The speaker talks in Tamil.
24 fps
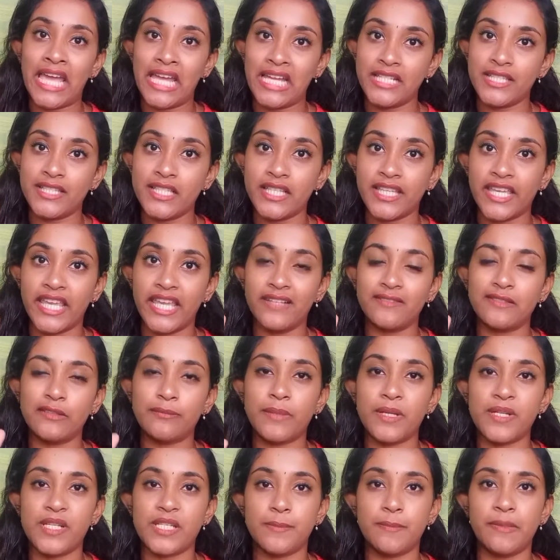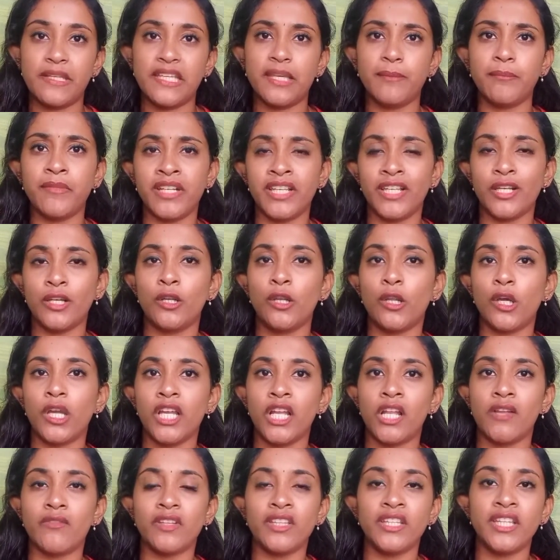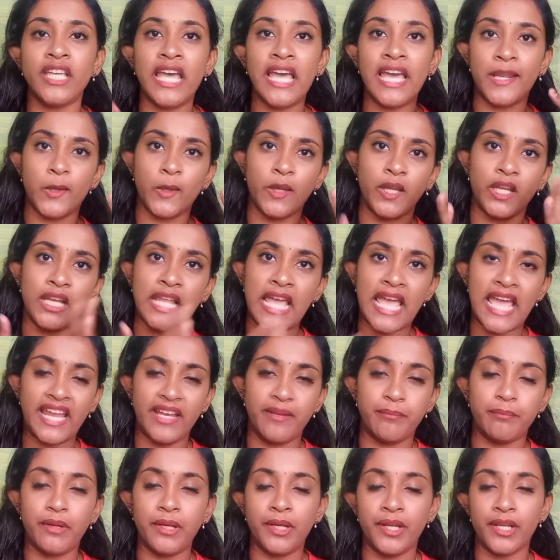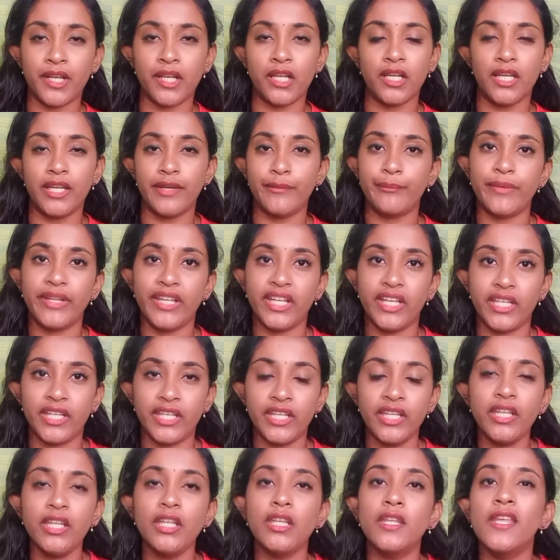ஆட்ஸில் கேள்விப்பட்டிருப்பீங்க மினரல் ஆயில் வந்து ஹேர் ஆயில் ஆட் பண்ணுறாங்க அப்படின்னு